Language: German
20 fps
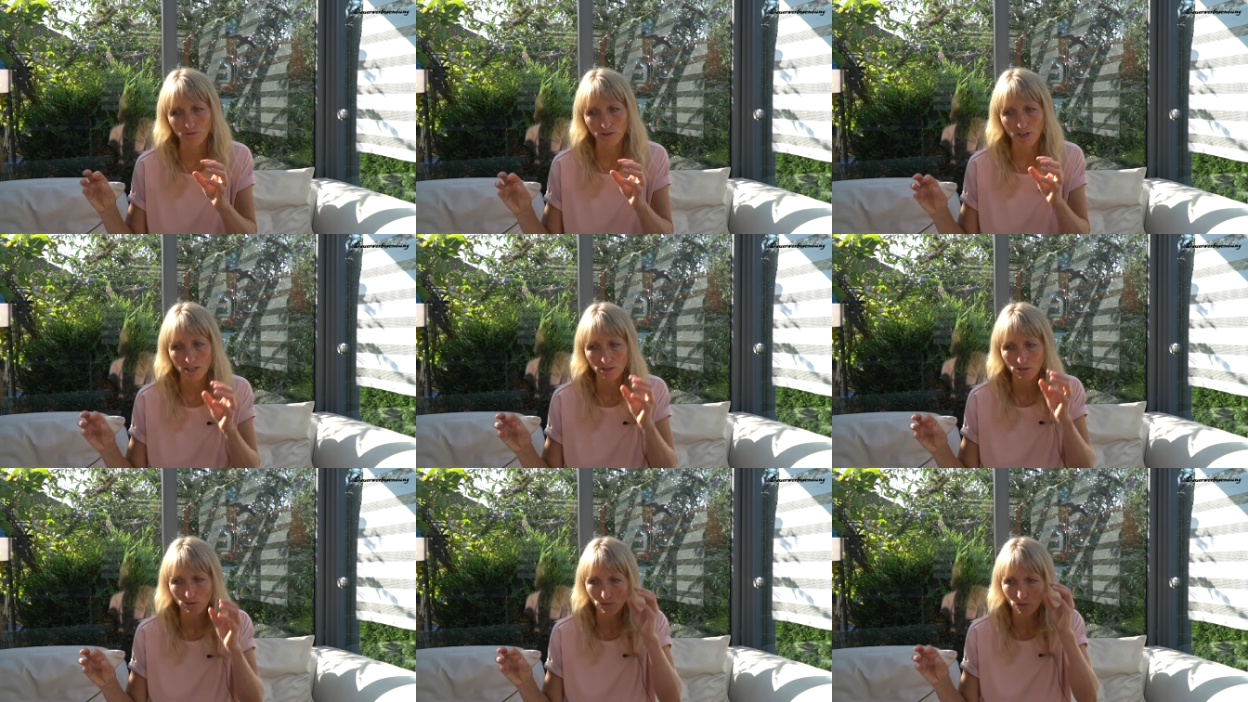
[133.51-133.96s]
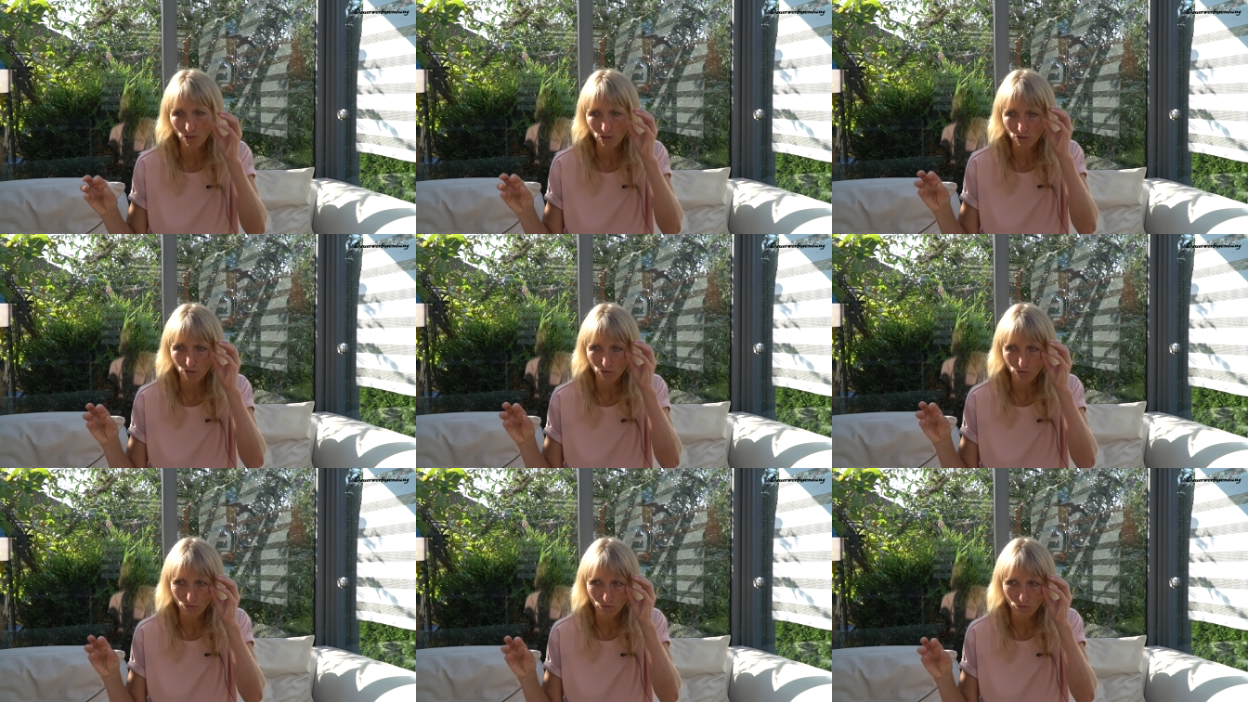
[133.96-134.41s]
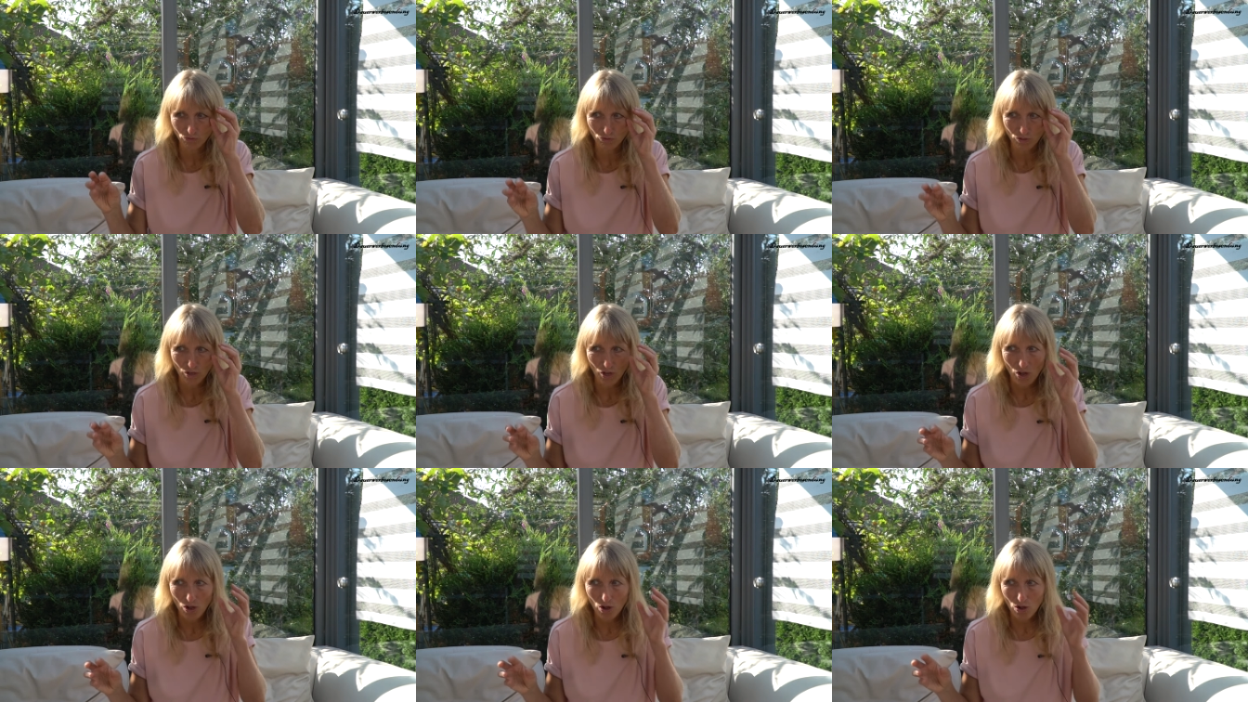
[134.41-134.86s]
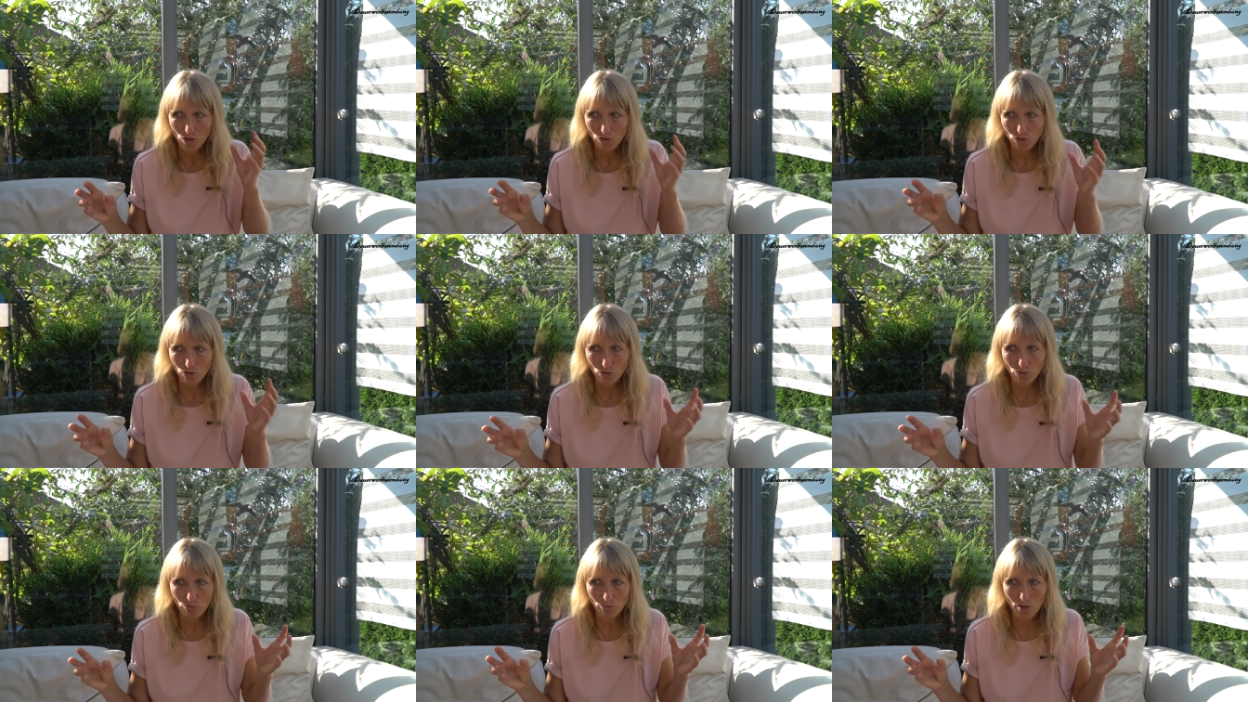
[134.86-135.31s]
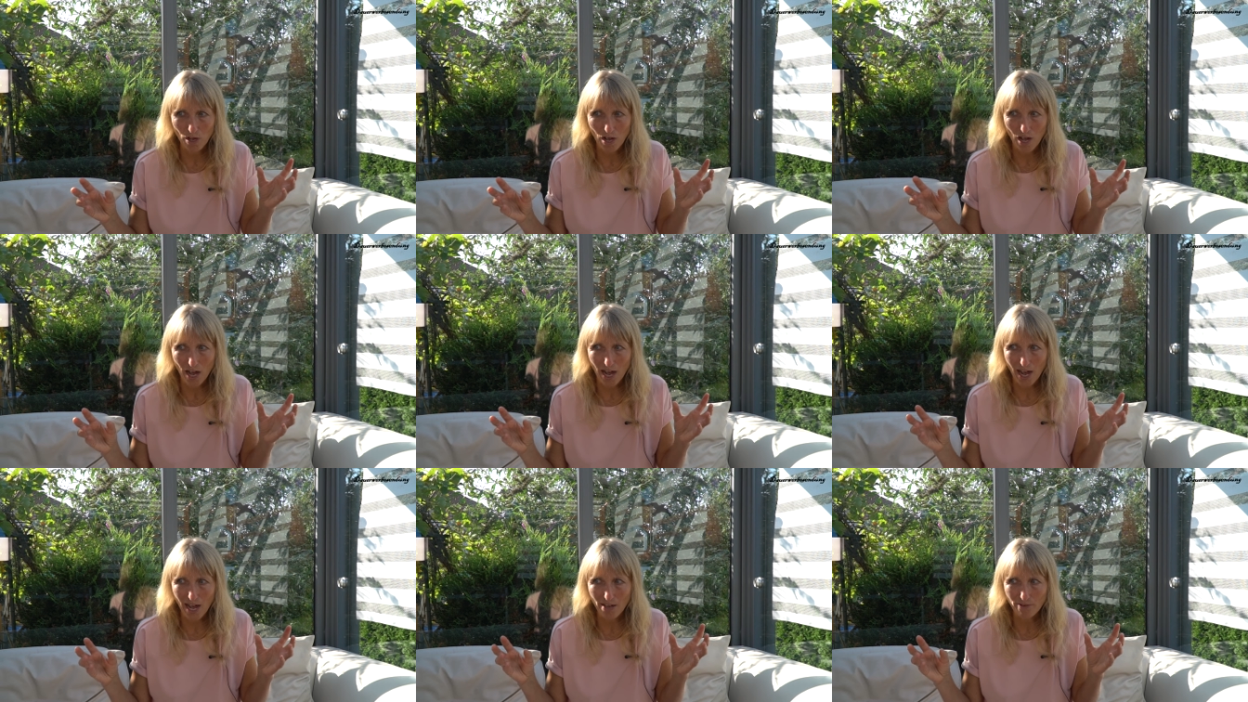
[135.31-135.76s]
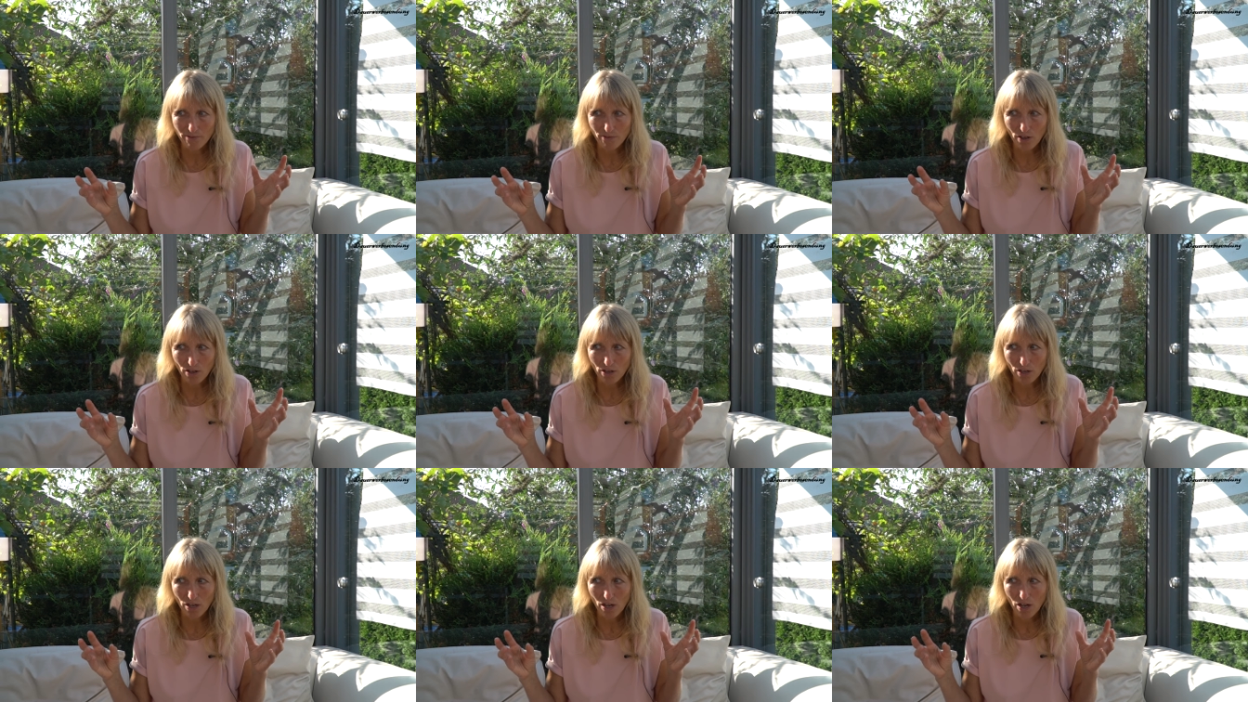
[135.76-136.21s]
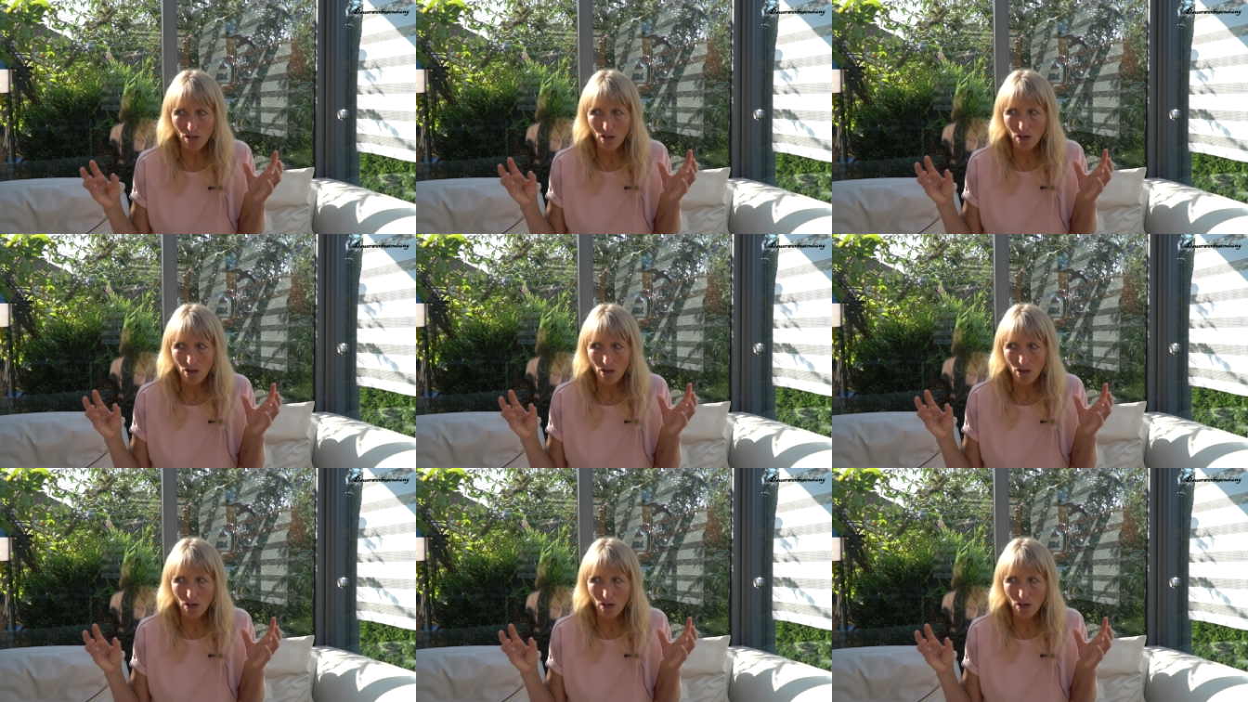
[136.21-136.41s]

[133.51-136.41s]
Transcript: Verantwortung und zum einfach